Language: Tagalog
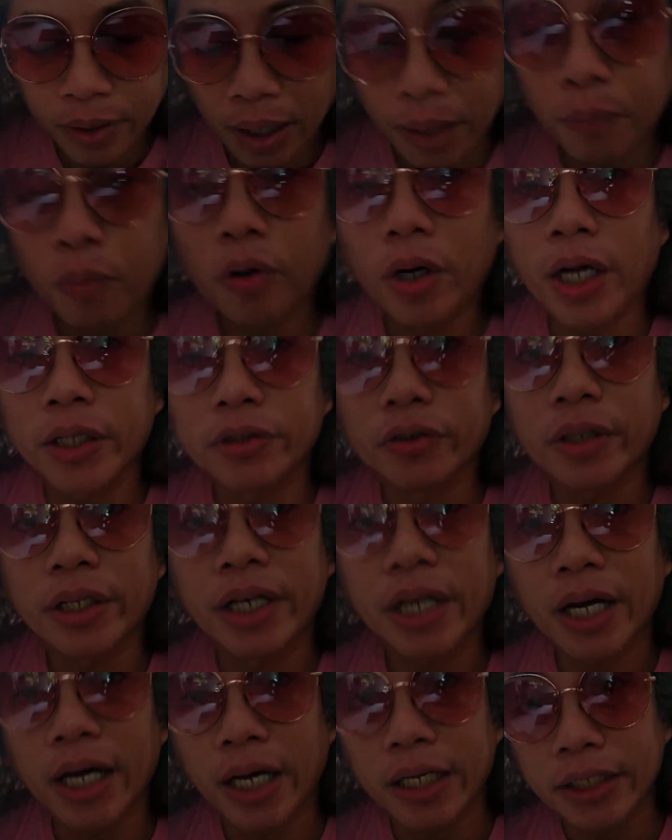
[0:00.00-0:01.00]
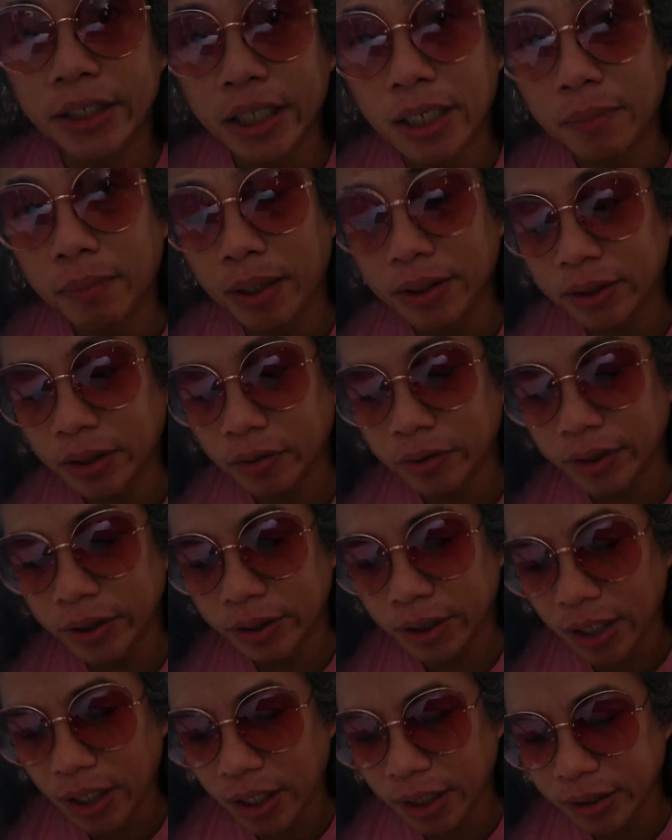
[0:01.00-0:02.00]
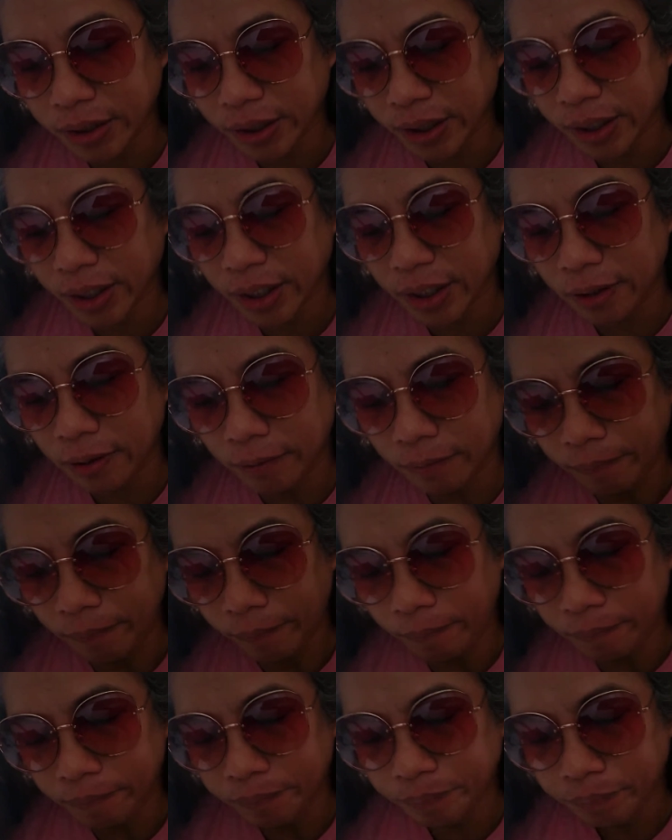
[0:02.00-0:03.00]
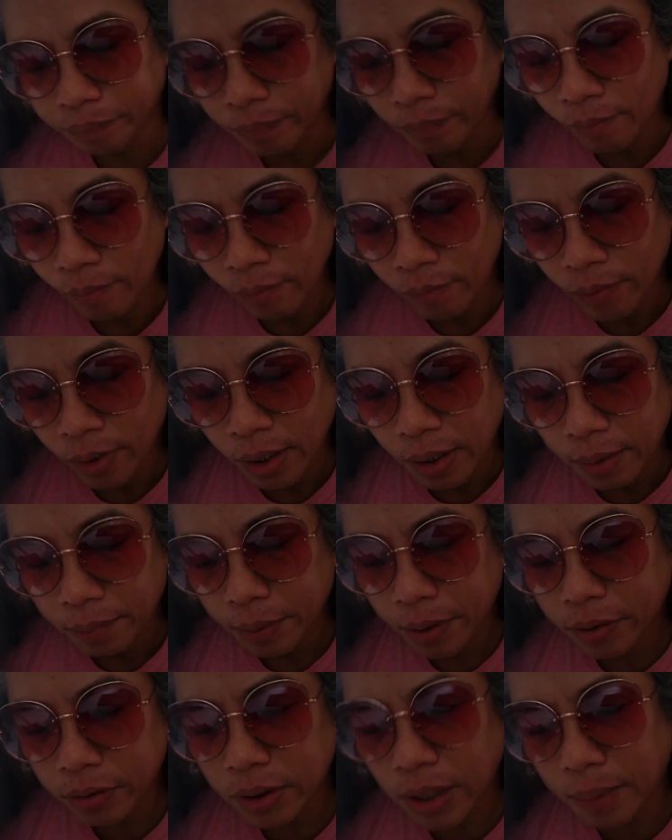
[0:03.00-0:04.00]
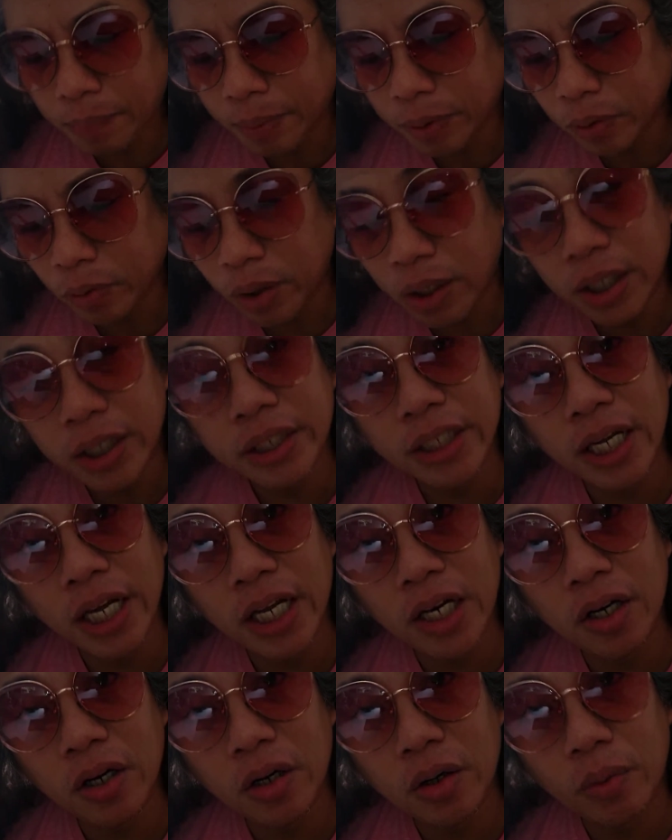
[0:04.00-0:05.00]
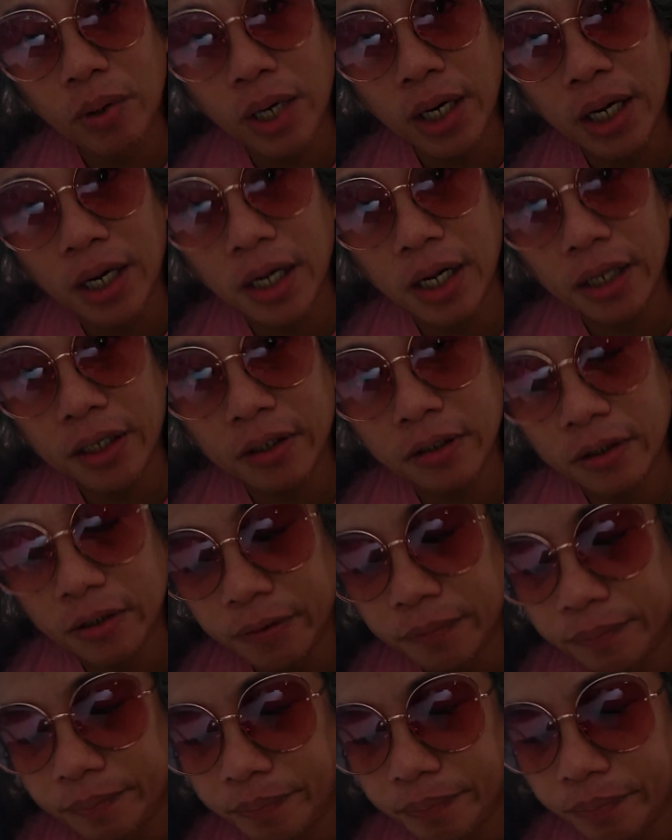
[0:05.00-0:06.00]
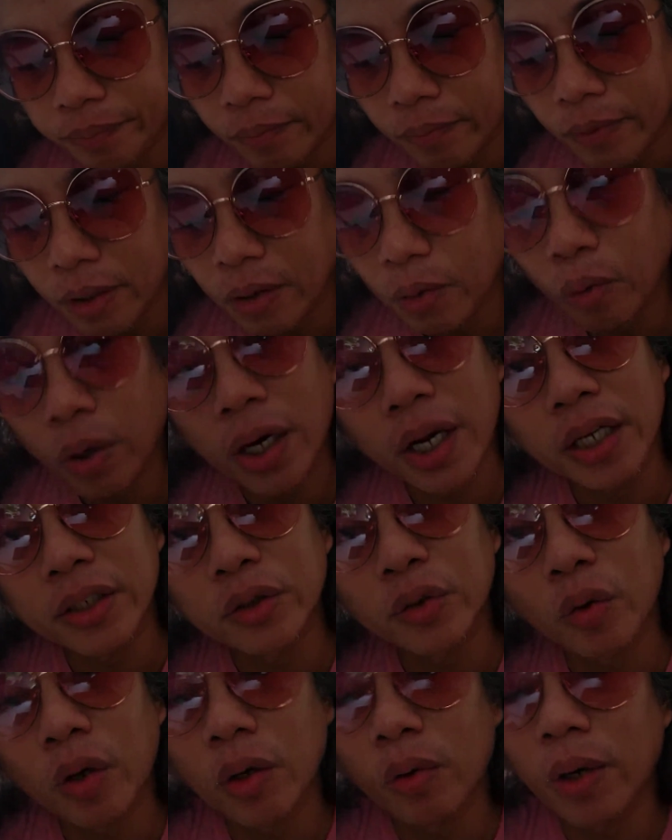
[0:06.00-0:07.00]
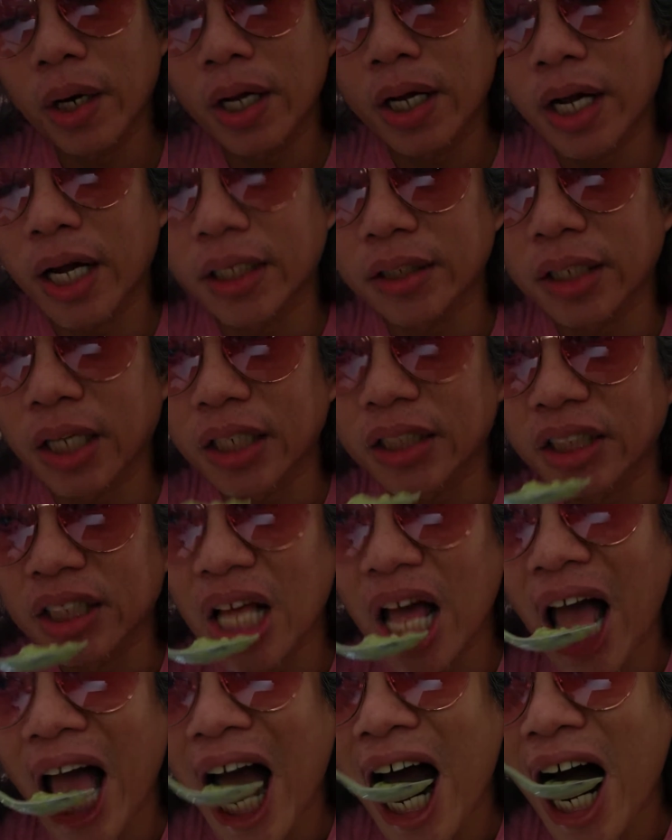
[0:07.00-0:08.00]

Abukado kinakain niya, nabasa ko sa isang article. Pero dapat walang yellow, walang ano, walang asukal, walang gatas.